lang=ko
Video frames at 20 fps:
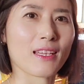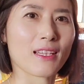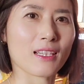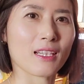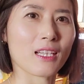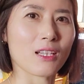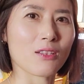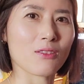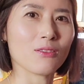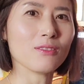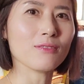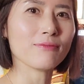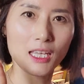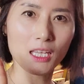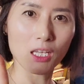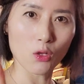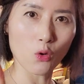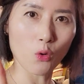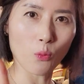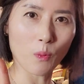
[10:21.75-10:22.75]
그리고
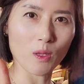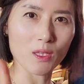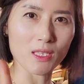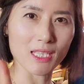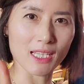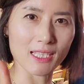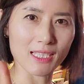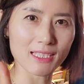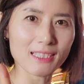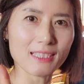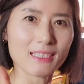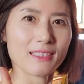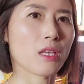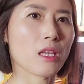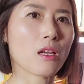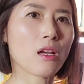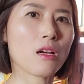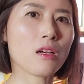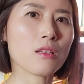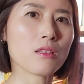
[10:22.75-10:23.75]
일곱 번째는
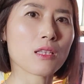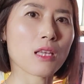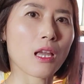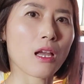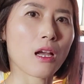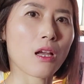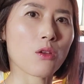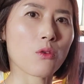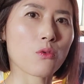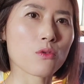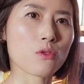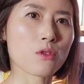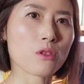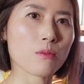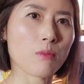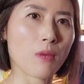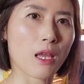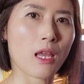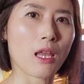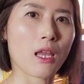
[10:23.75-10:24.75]
이건 제가
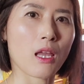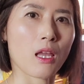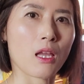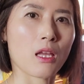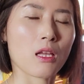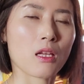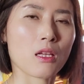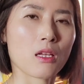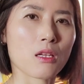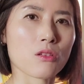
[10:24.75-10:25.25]
요즘에